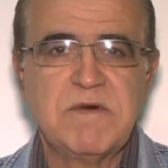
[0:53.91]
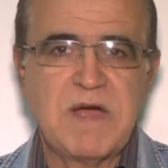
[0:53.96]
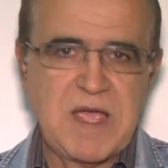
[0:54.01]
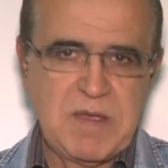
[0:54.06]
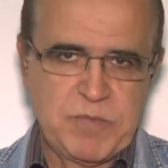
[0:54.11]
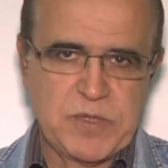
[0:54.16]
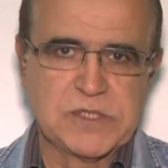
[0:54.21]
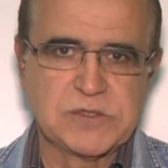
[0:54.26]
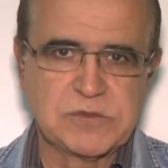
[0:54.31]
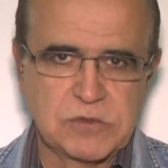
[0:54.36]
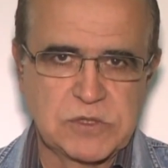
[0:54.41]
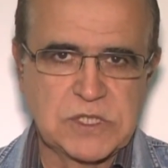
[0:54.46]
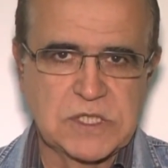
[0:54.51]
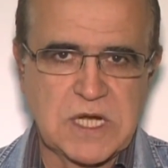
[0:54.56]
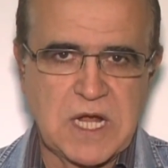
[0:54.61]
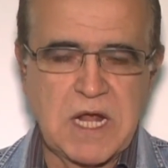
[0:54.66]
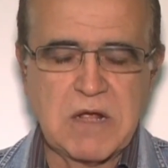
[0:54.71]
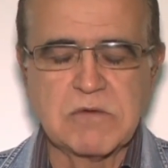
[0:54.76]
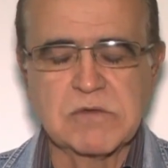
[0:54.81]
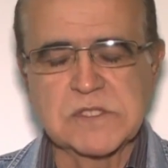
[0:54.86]
vai
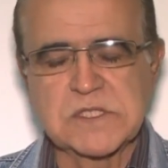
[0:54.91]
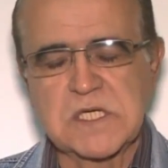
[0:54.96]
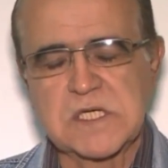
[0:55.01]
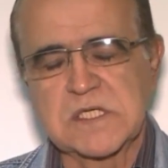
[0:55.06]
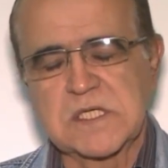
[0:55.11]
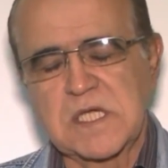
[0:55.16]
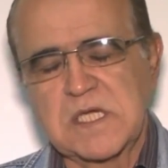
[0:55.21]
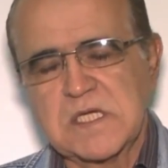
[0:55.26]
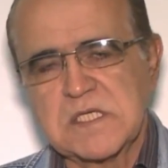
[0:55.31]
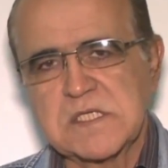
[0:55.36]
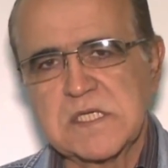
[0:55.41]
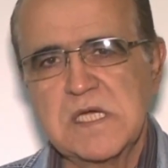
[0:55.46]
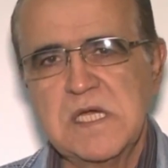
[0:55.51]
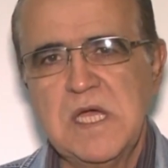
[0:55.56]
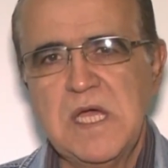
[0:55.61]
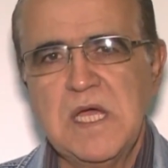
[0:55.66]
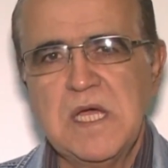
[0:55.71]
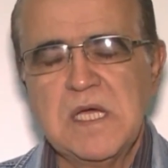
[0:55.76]
prejudicar com certeza.